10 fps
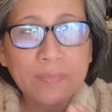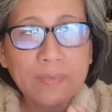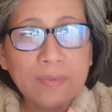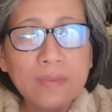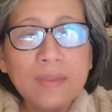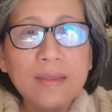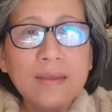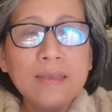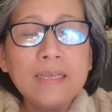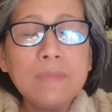ừ.
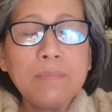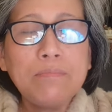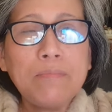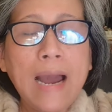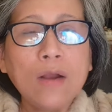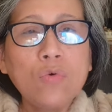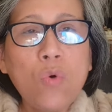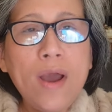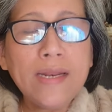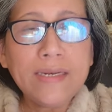nhưng mà bạn
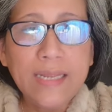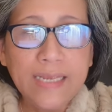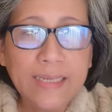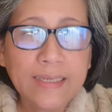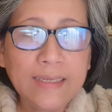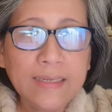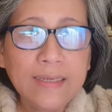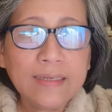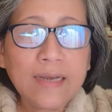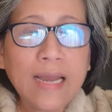quên đi
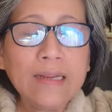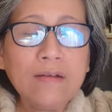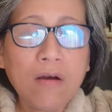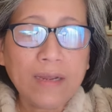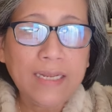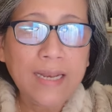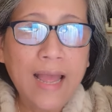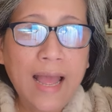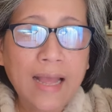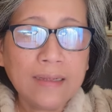cái gọi
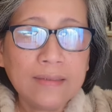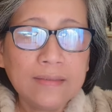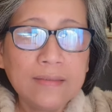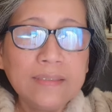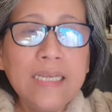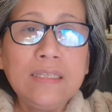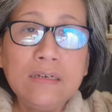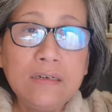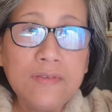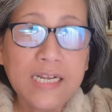là đi
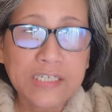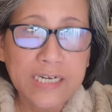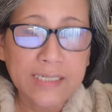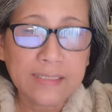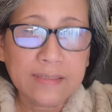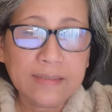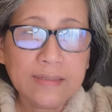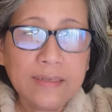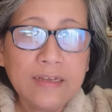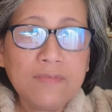thưa về trình
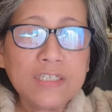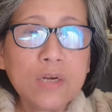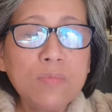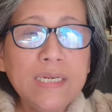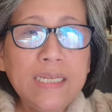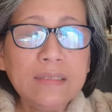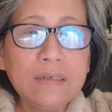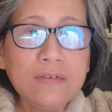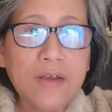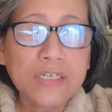và trong cái đi
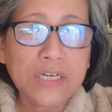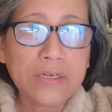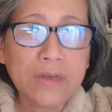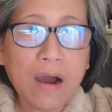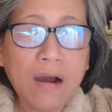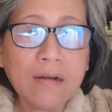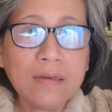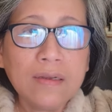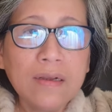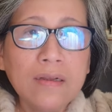thưa về trình đó
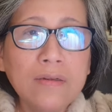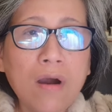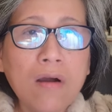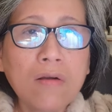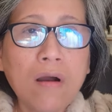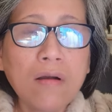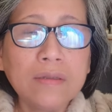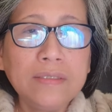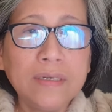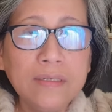nó có
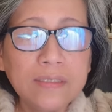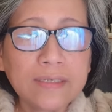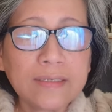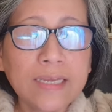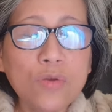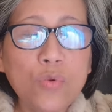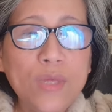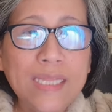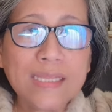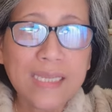giữ cái
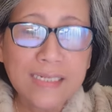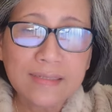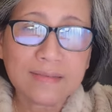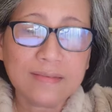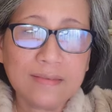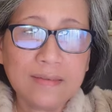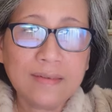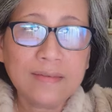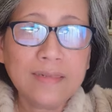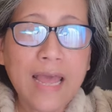uy tín
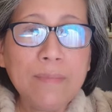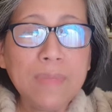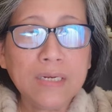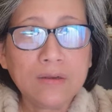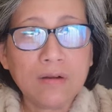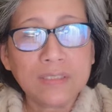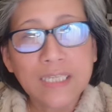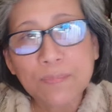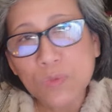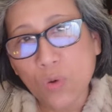để mình còn
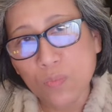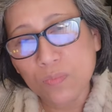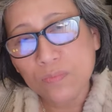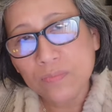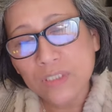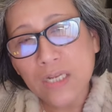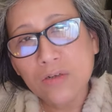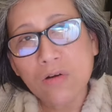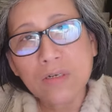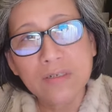tiếp tục trên
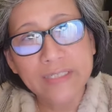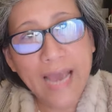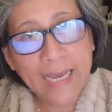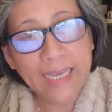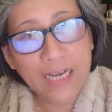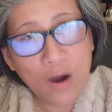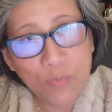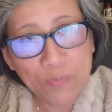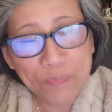con đường dài hay không